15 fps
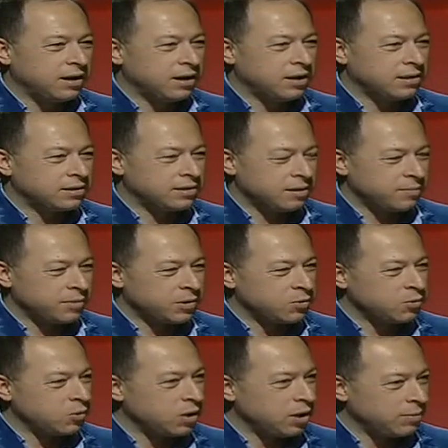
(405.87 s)
التمر
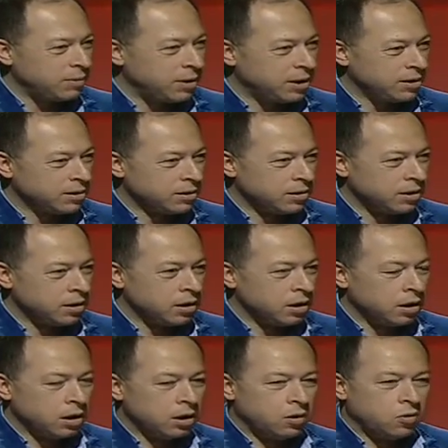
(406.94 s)
واللبن
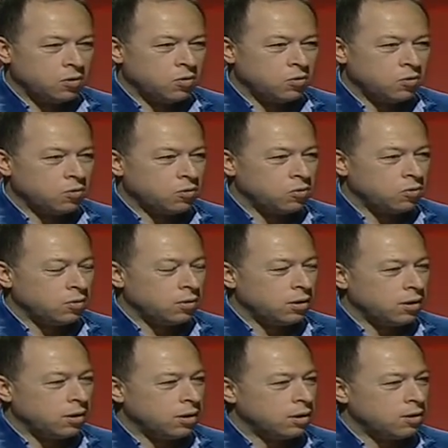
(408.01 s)

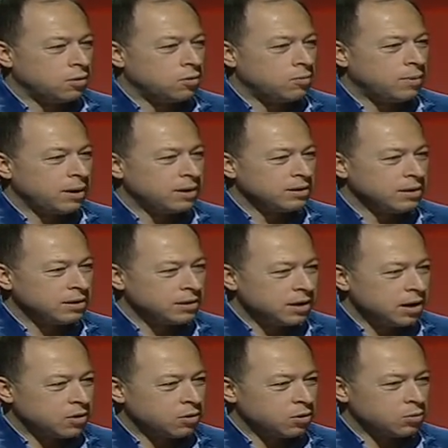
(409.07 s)
وبعدين
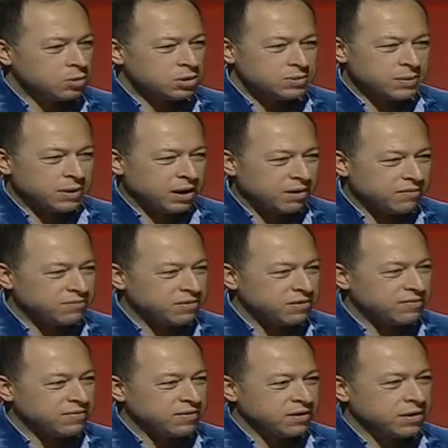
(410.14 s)
ياكل وجبه
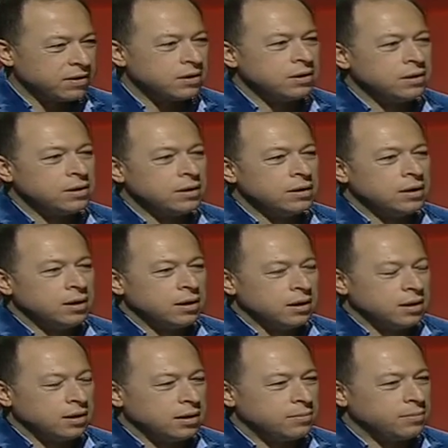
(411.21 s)
خفيفه
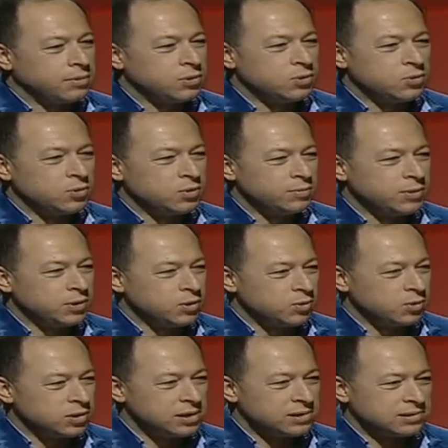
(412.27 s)
آه، بدون
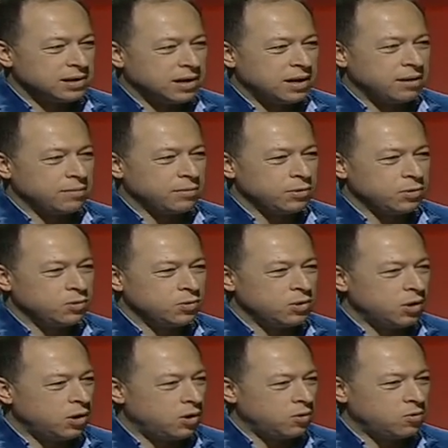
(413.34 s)
بدون دسام بدون
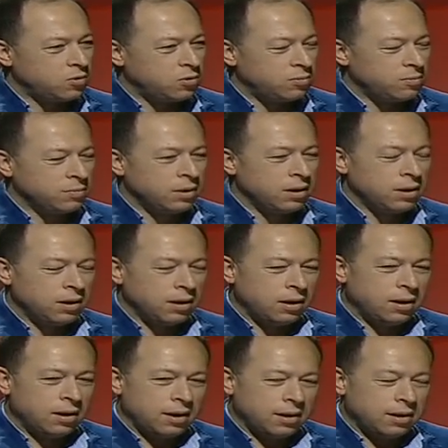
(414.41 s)
لحوم
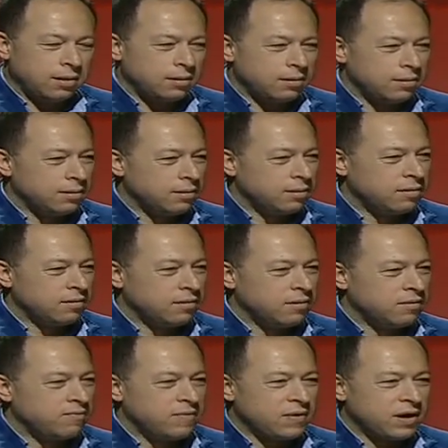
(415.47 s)

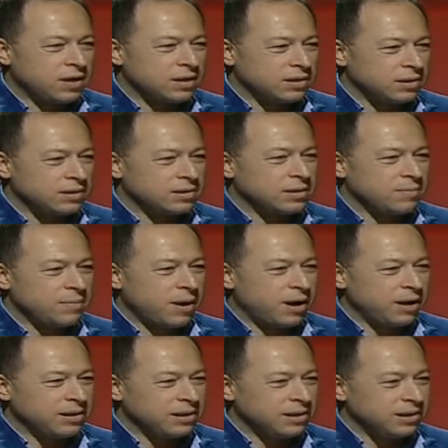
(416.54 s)
آه، فقط
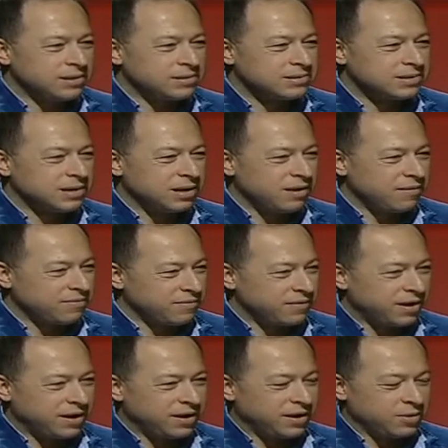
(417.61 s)
لاتباع السلف
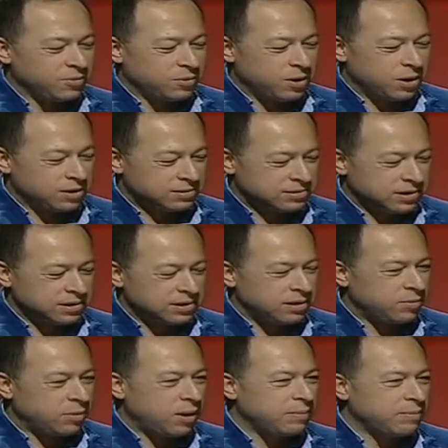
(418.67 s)
يعني
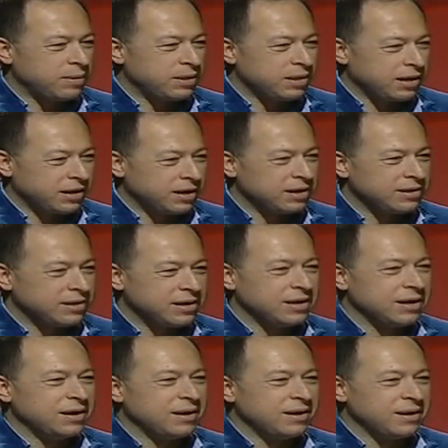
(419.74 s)
وسيدنا محمد اكيد
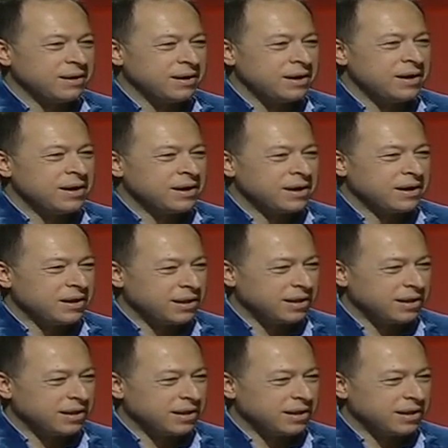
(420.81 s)
هي كل